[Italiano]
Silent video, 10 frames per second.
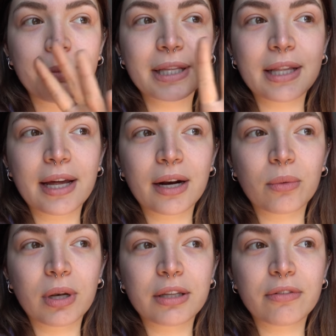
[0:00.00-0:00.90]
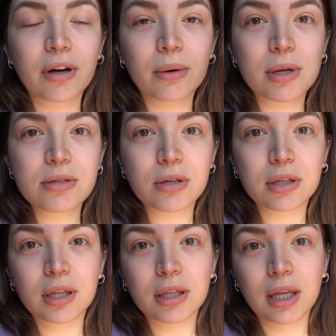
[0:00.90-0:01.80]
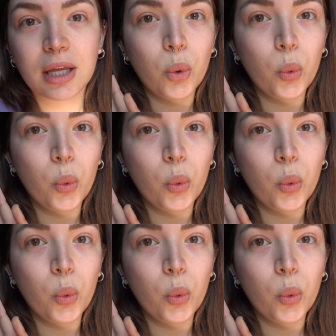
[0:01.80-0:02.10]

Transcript: mia idea era quella di fare una sorta di